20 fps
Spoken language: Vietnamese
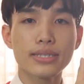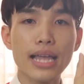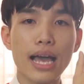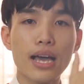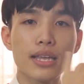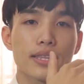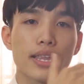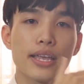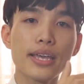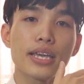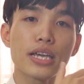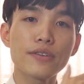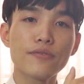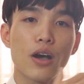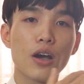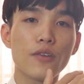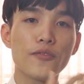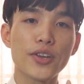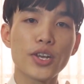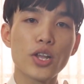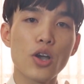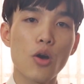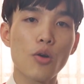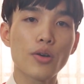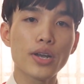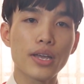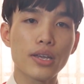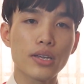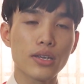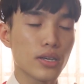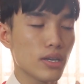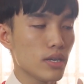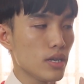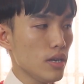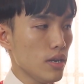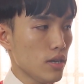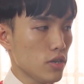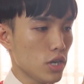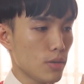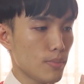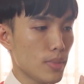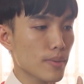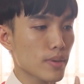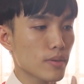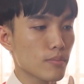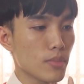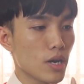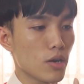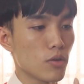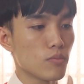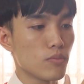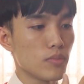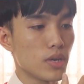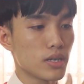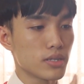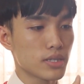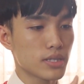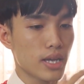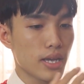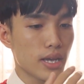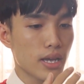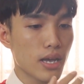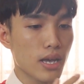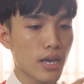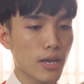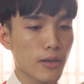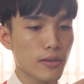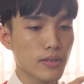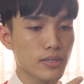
tắt tiếng cái phần video đó đi rồi móc mà mình sẽ